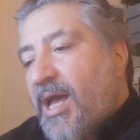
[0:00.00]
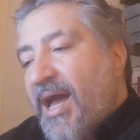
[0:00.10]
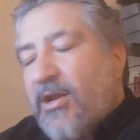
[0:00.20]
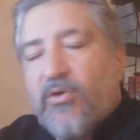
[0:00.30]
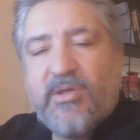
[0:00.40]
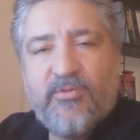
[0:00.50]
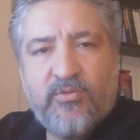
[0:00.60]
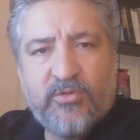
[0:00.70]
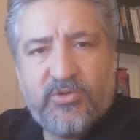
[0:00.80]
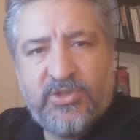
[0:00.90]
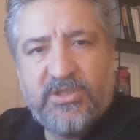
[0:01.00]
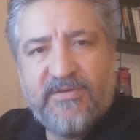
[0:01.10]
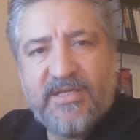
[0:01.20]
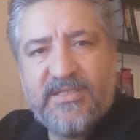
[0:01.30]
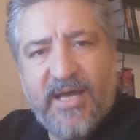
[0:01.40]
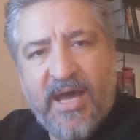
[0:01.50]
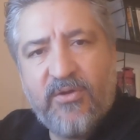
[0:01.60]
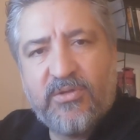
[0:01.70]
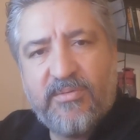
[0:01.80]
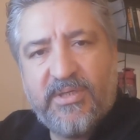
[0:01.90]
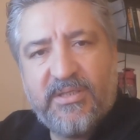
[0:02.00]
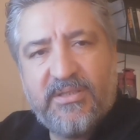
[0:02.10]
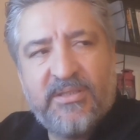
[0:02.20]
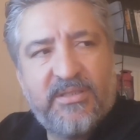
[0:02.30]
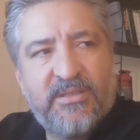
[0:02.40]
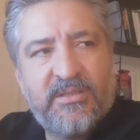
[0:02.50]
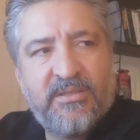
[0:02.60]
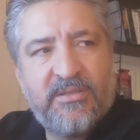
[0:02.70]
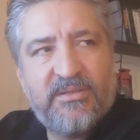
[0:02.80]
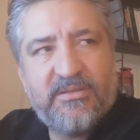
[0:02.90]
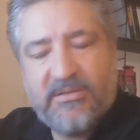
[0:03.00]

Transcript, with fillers: eğer orada bir umut ışığı varsa, eğer orada bir e,